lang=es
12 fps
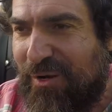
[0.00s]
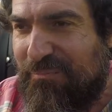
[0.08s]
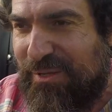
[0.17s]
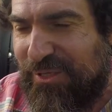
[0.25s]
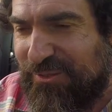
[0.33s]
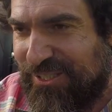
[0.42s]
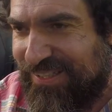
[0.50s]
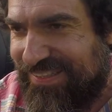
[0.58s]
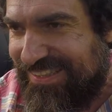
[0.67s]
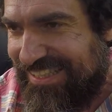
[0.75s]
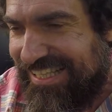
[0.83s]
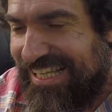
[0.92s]
por minuto
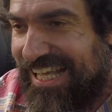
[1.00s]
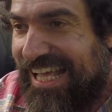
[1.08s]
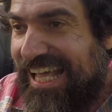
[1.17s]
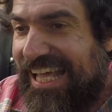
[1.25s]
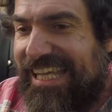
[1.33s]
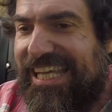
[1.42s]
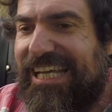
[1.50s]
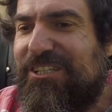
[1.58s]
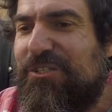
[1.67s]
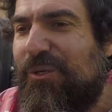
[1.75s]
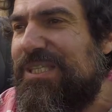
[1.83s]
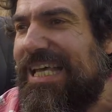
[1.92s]
y
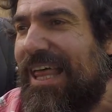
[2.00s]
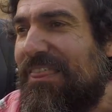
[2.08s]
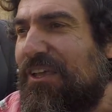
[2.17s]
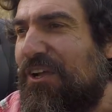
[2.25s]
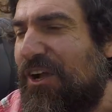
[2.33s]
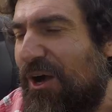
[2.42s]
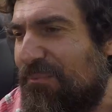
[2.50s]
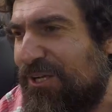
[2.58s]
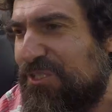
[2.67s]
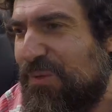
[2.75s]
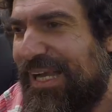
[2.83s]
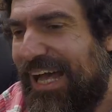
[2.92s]
escuchad cómo
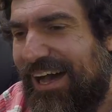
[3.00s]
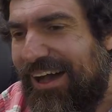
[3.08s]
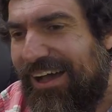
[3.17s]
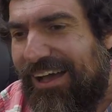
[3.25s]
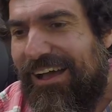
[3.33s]
suena.